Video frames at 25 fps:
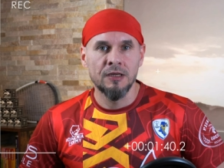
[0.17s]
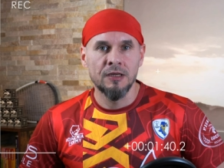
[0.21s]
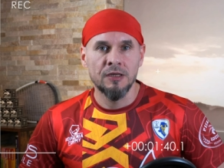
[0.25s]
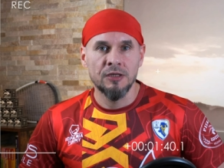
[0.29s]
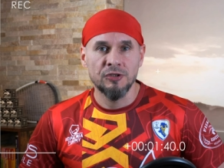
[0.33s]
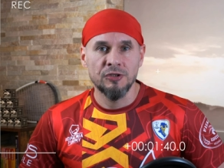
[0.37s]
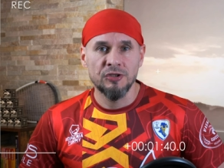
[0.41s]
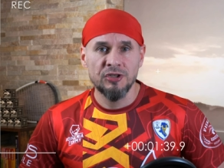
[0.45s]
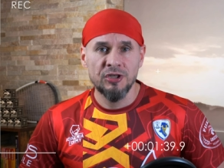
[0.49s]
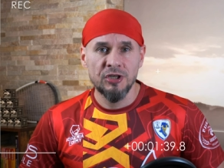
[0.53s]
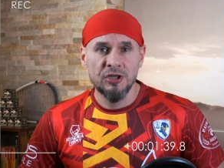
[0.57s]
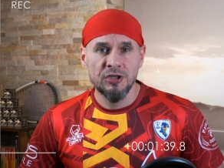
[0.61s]

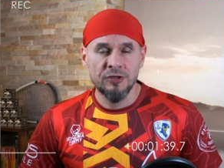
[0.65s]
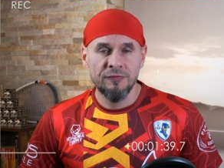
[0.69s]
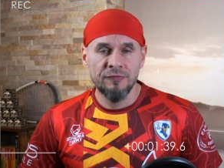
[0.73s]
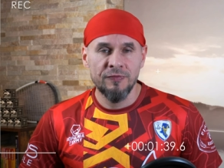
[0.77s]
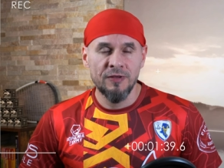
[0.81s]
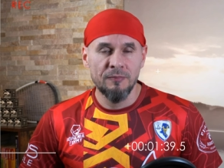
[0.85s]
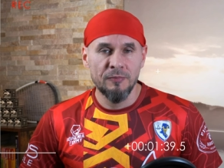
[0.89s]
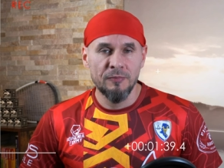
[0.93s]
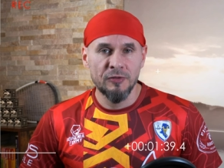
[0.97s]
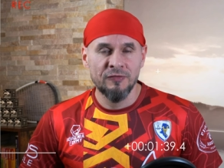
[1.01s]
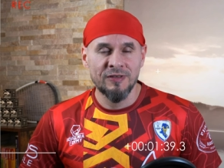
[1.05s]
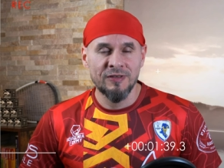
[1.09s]
Dzisiejszy
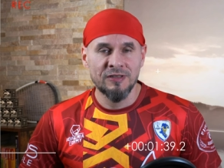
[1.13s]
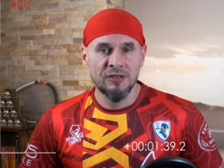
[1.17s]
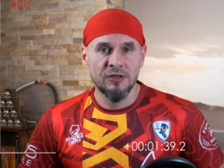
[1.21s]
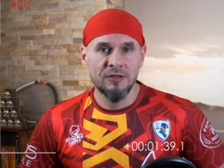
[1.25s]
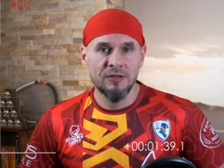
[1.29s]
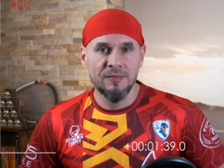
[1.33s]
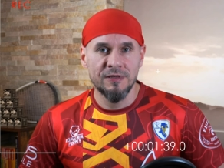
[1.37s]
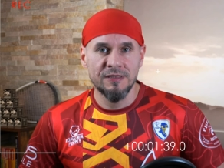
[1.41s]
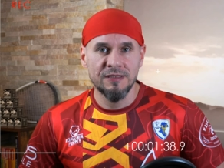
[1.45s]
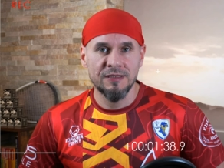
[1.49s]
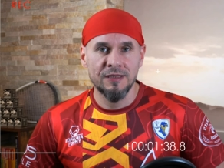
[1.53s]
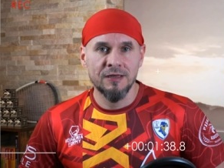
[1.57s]
film
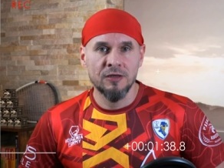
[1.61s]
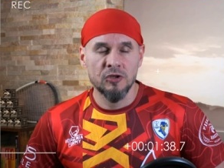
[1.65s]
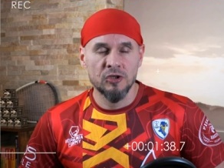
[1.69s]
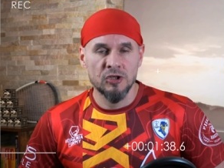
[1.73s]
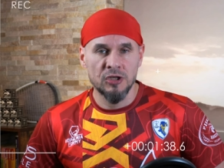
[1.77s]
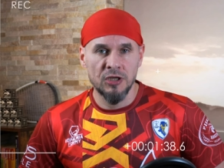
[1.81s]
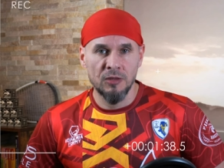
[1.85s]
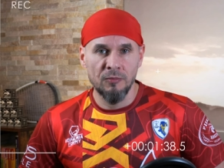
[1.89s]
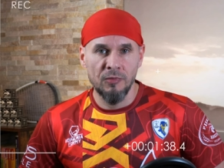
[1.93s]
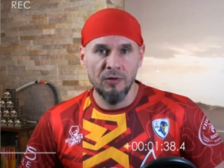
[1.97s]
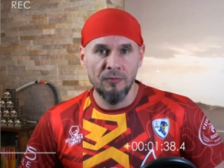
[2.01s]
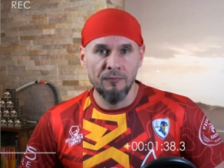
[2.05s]
poświęcony będzie
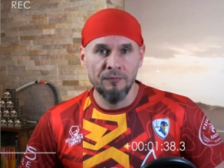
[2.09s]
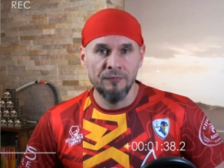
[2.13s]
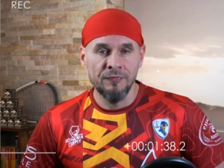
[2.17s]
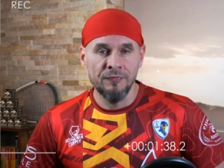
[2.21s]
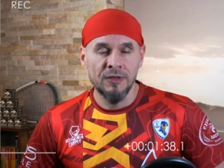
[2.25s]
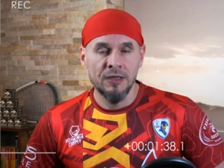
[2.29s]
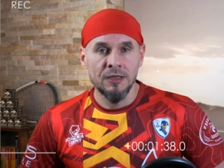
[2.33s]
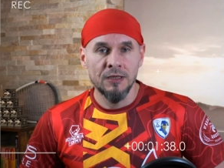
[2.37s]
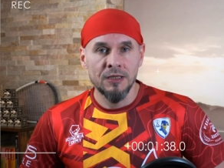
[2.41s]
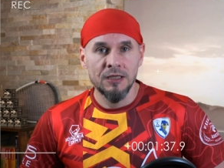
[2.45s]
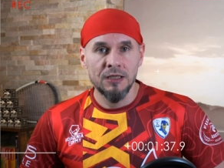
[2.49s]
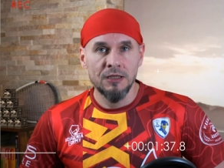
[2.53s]
crosslobom.
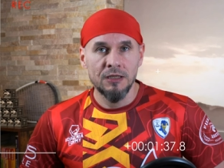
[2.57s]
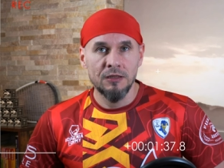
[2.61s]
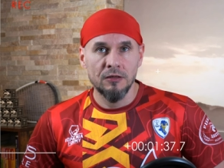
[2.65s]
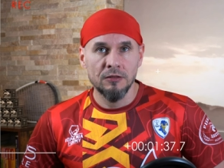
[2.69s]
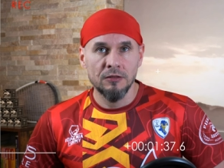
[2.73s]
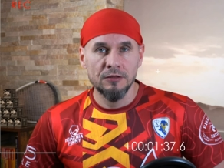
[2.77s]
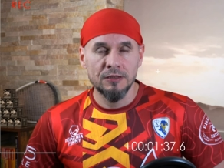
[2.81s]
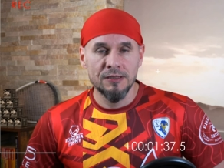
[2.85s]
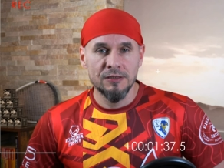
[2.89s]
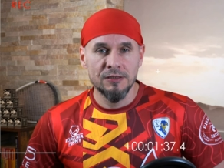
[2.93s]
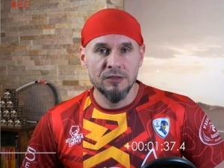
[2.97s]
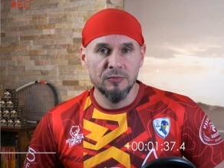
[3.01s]
I
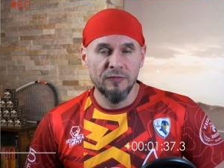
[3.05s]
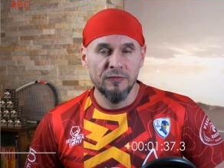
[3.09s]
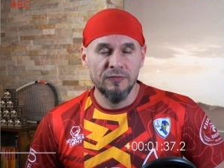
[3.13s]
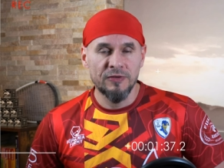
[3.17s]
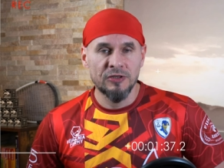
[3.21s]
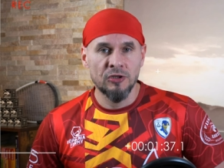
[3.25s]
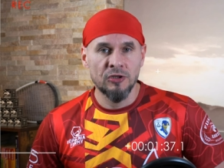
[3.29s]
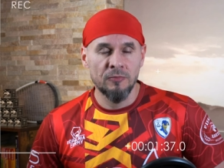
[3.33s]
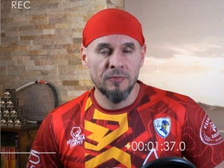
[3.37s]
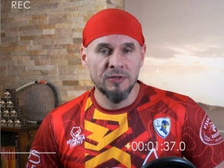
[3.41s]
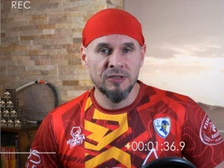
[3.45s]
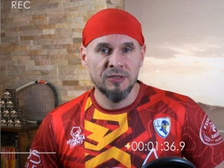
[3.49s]
od razu
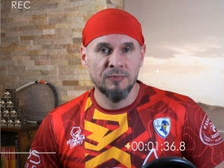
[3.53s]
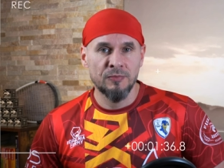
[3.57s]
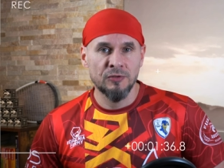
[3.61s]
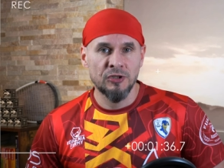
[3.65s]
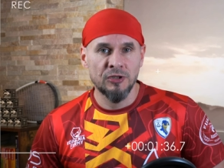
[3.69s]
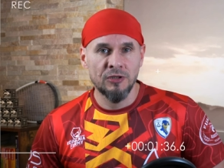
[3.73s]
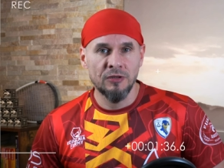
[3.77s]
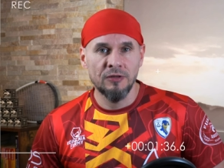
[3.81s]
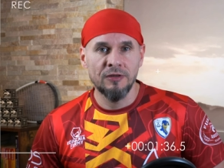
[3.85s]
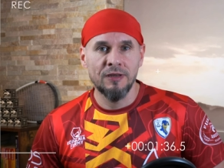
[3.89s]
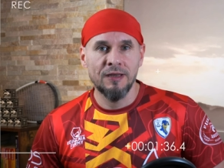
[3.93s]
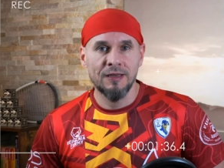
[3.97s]
mówię, że on będzie
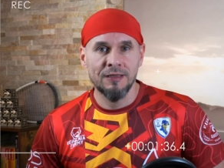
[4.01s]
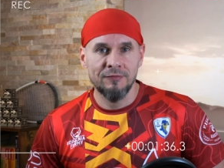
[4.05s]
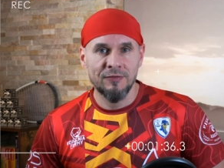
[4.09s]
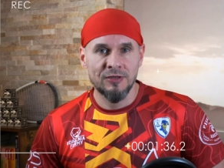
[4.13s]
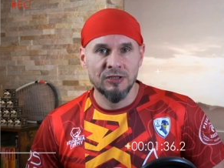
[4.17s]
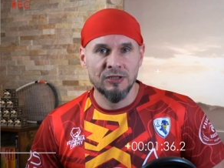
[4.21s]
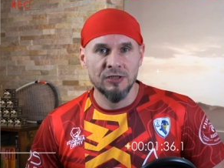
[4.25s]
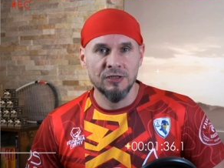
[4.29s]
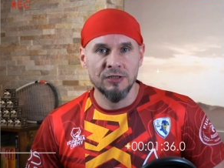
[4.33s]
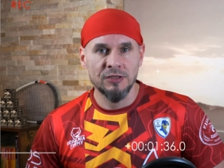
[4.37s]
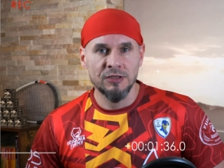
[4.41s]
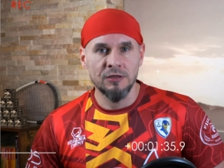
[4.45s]
podzielony na
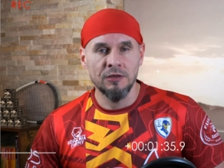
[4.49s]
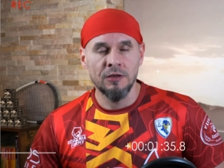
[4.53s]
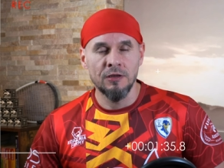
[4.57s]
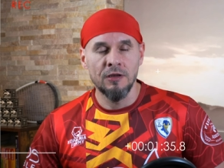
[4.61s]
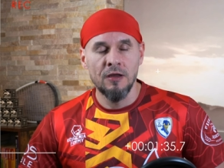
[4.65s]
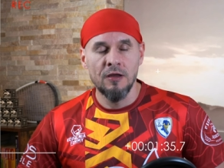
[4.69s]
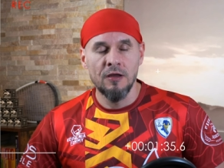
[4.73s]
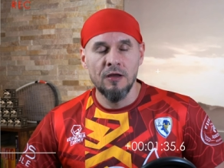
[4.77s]
dwie części.